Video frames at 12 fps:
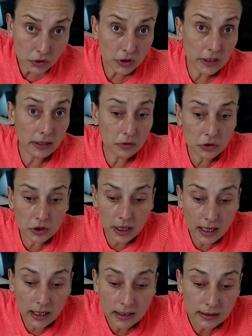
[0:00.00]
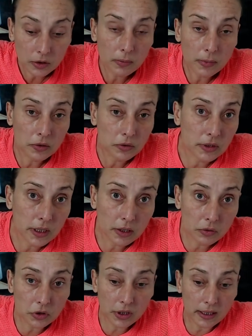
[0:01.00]
dentro de casa, no manuseio,
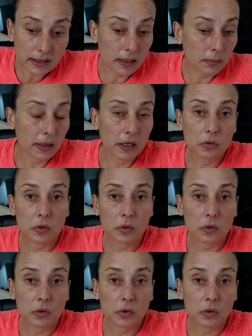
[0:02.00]
no gerenciamento.